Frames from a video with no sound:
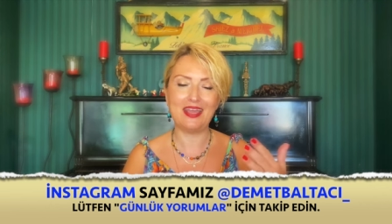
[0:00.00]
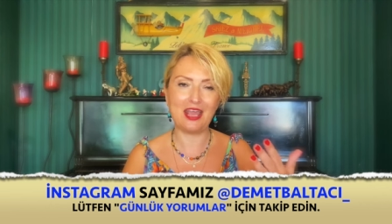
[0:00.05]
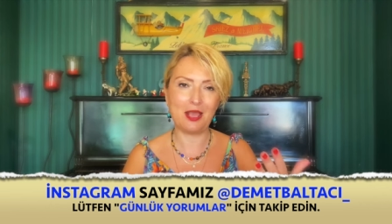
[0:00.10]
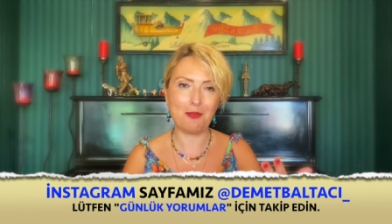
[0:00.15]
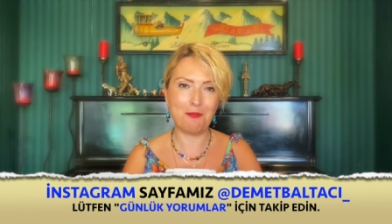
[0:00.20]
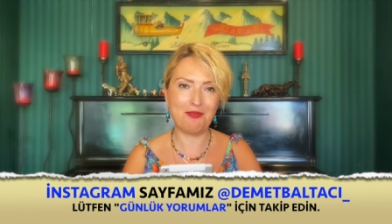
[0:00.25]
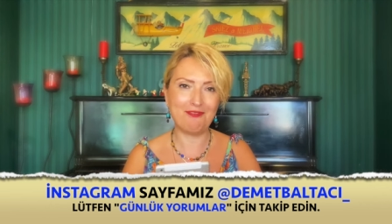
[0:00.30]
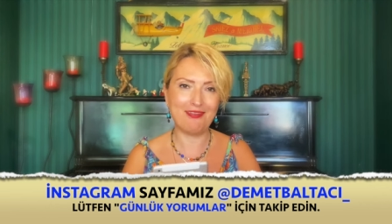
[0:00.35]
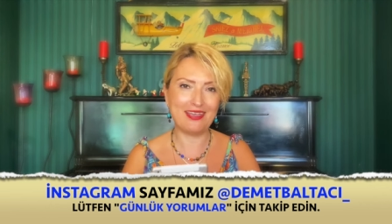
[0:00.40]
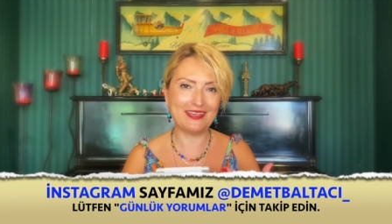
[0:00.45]

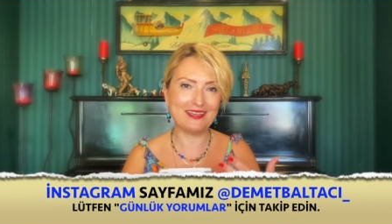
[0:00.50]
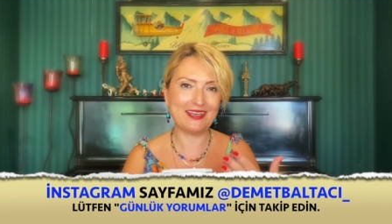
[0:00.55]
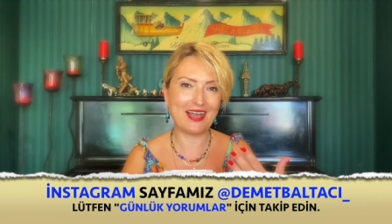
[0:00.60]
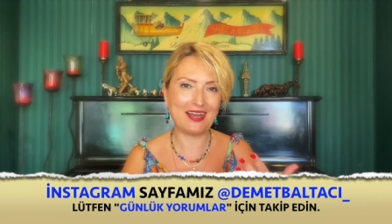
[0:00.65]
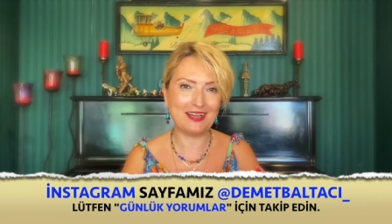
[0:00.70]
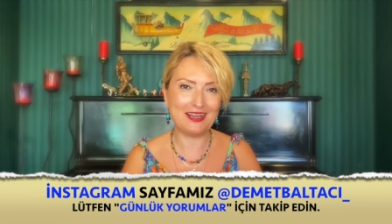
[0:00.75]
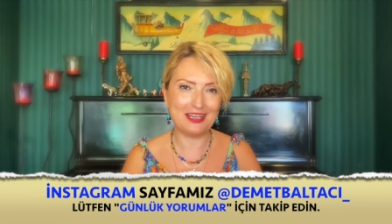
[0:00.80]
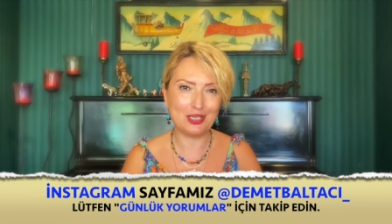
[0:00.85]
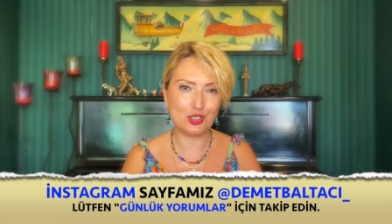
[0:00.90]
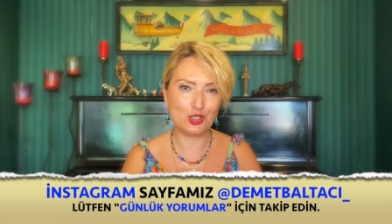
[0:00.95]

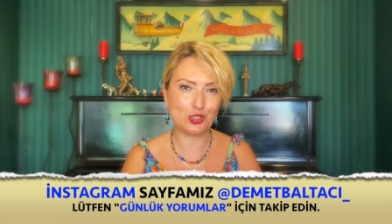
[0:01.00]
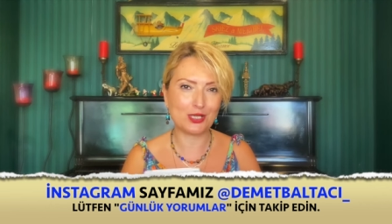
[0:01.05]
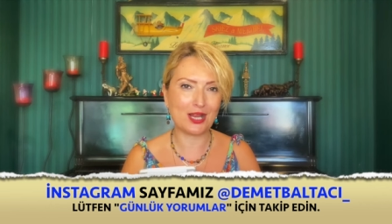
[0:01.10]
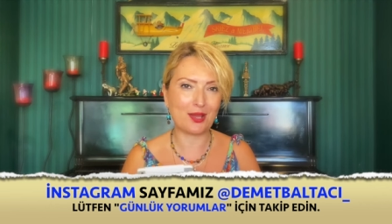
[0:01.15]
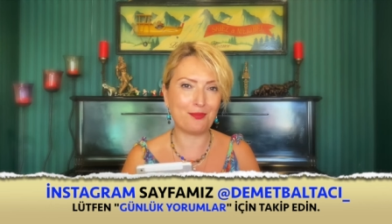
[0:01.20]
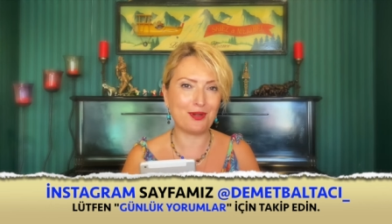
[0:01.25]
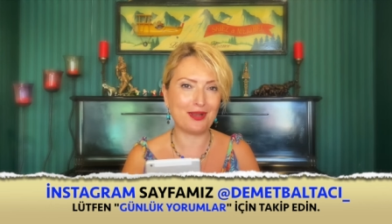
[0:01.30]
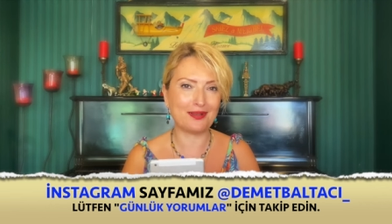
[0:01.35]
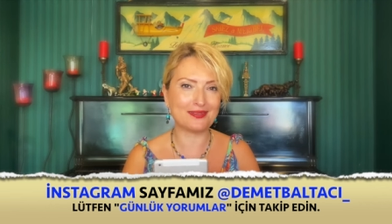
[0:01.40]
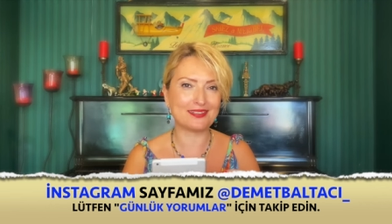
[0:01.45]
ebeveynlerle
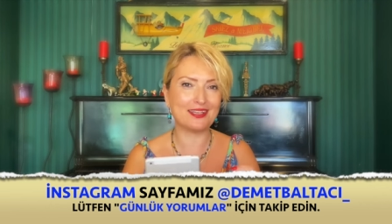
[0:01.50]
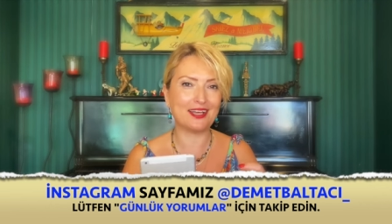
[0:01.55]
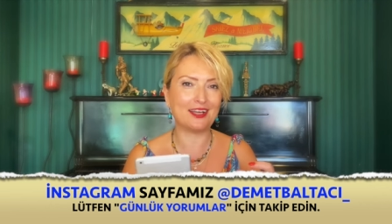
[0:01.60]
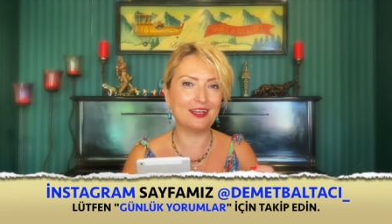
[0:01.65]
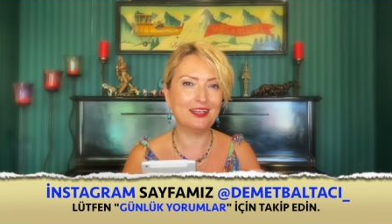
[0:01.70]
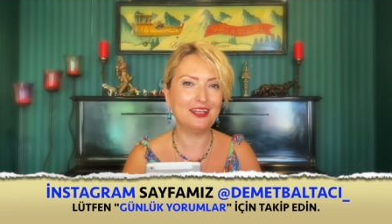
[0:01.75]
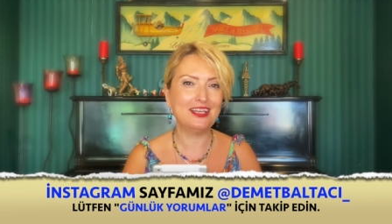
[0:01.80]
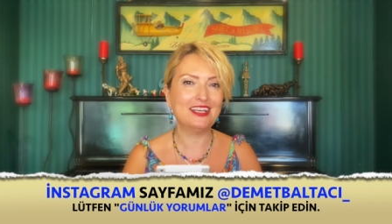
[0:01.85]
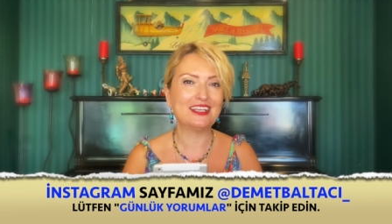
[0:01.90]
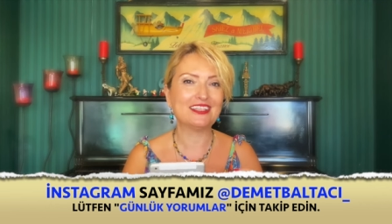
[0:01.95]
ilişkiler biraz
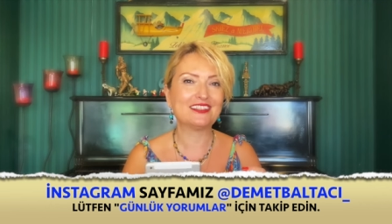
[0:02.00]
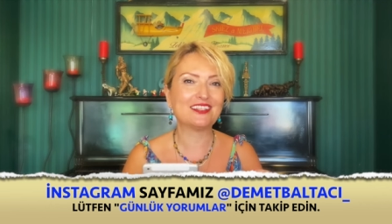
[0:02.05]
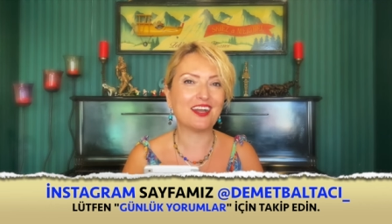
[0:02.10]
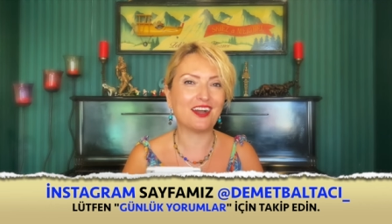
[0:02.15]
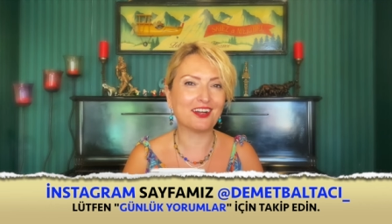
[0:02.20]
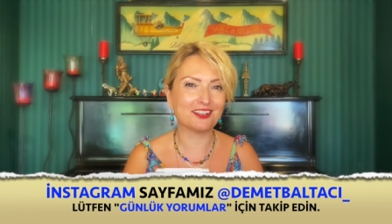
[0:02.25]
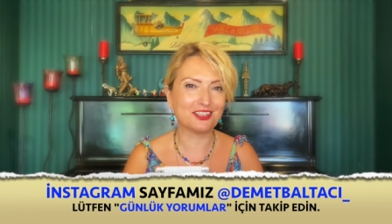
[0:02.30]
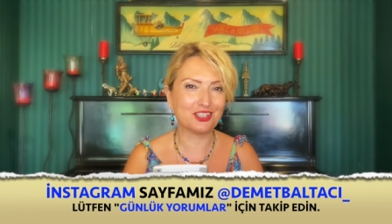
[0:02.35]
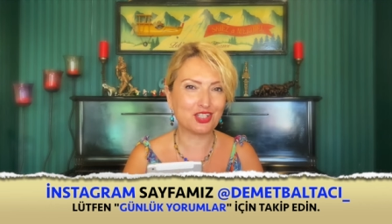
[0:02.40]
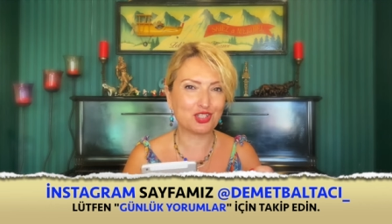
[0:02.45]
daha
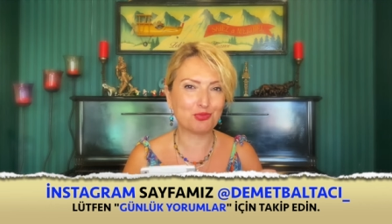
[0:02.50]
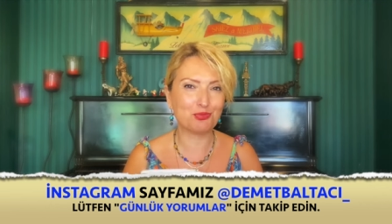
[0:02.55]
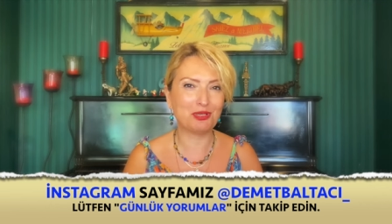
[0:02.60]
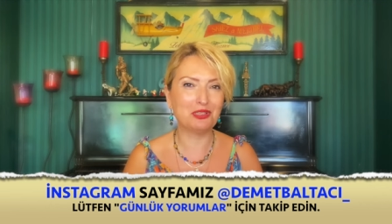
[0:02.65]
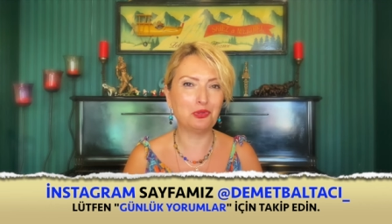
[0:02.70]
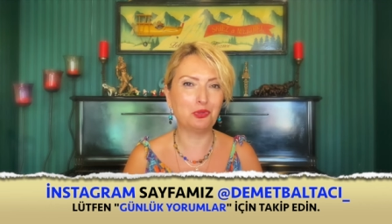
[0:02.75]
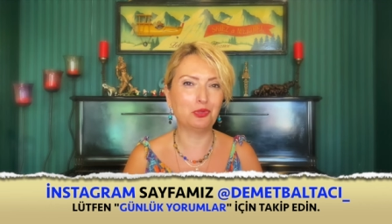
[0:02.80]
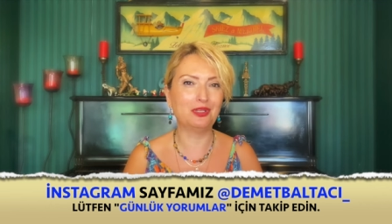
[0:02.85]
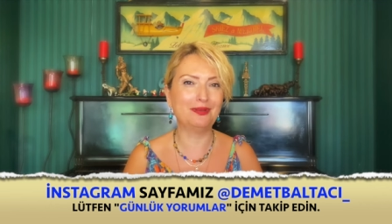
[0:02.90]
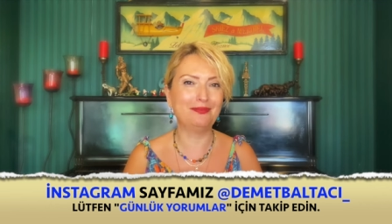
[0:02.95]

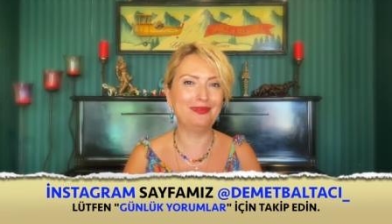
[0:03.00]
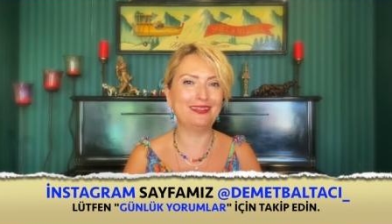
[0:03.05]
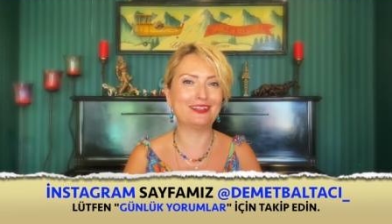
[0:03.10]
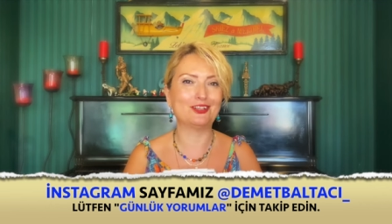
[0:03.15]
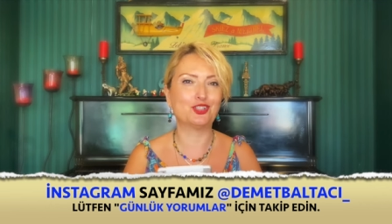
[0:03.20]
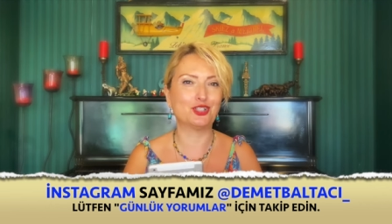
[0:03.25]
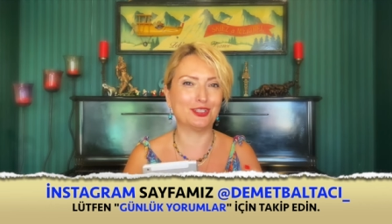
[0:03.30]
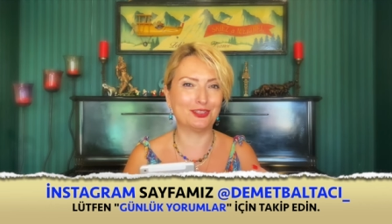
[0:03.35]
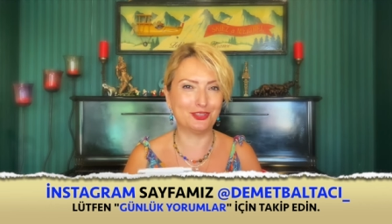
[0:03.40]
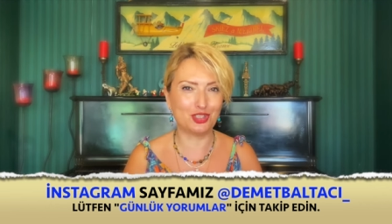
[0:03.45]
tartışmalı
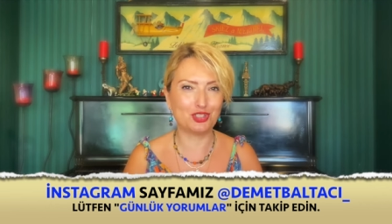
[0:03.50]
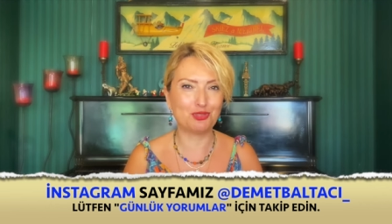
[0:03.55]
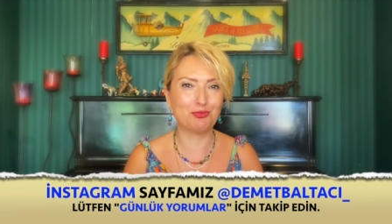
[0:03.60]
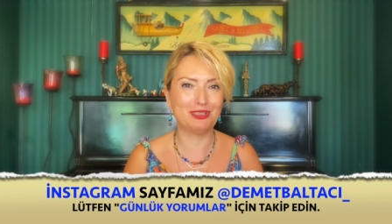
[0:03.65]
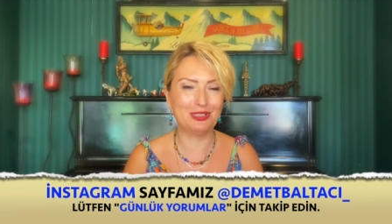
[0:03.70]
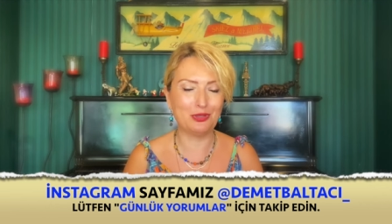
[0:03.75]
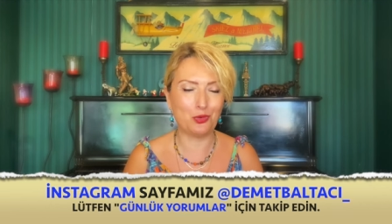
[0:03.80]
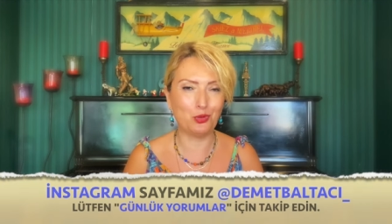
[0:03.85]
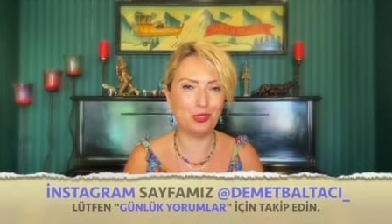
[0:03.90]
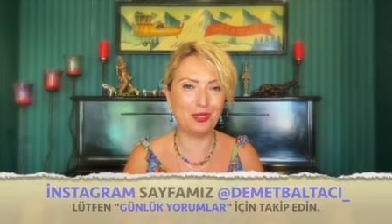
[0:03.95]
olabilir,
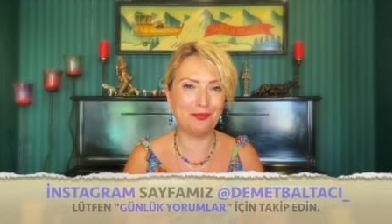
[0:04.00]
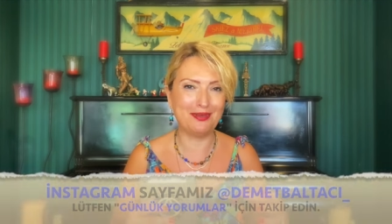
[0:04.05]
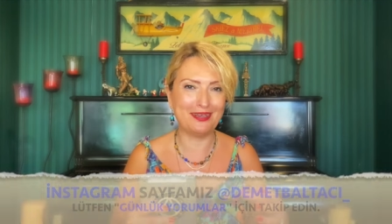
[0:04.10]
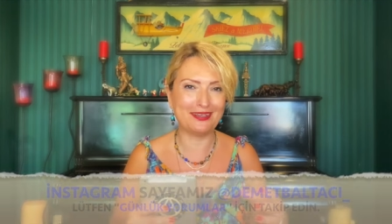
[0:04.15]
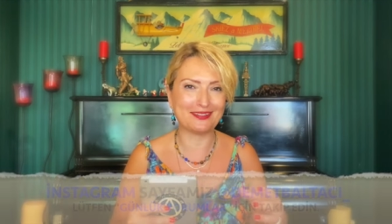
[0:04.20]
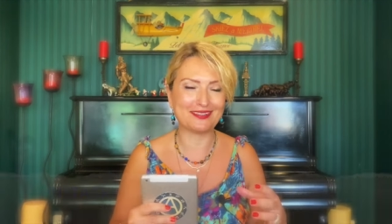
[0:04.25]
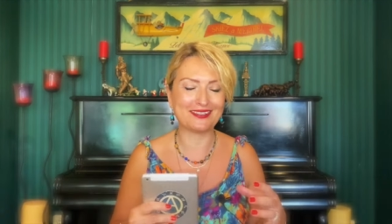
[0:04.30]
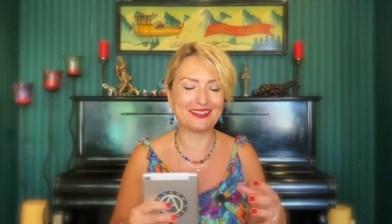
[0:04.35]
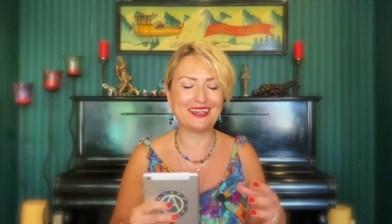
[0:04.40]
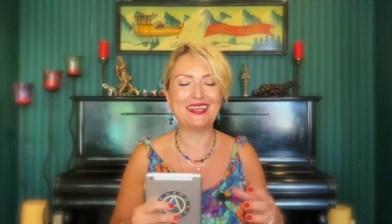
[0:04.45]
çatışmalı
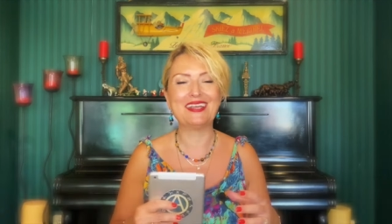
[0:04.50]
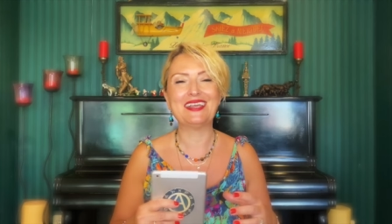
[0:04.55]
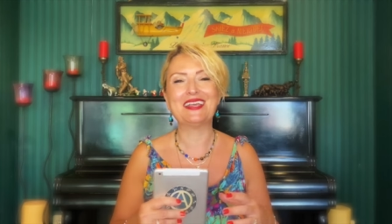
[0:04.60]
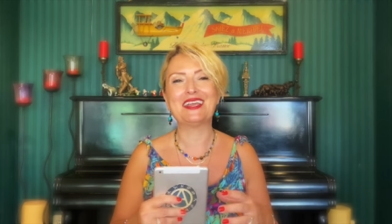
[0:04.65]
olabilir.